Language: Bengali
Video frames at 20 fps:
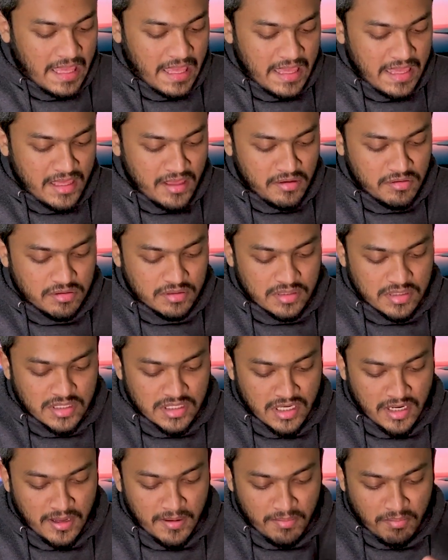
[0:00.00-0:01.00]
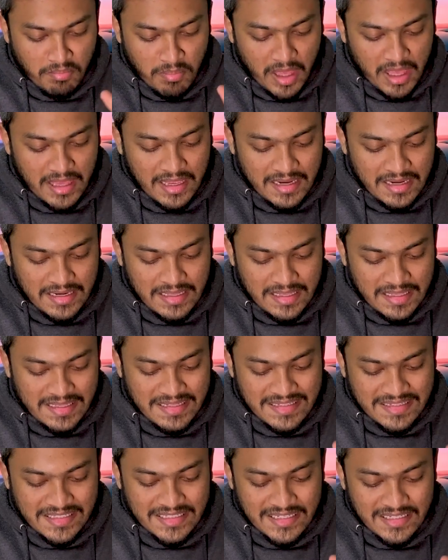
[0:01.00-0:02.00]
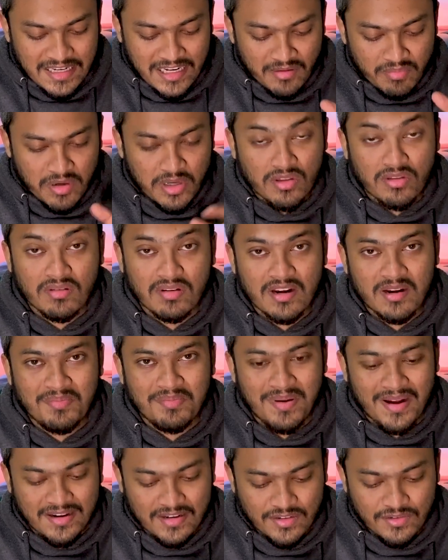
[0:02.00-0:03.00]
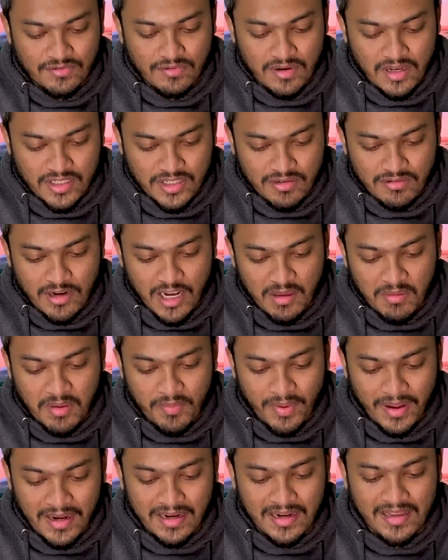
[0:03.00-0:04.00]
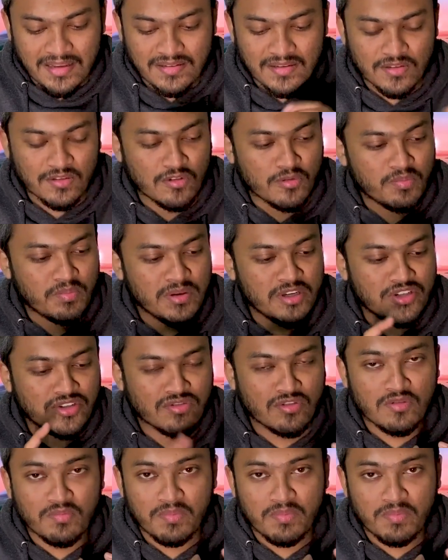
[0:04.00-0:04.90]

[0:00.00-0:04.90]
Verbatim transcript: এই হচ্ছে মেইন ইঞ্জিনের ভেতরের পার্টসগুলো যেগুলো আমি পাল্টাইছি সো পিস্টন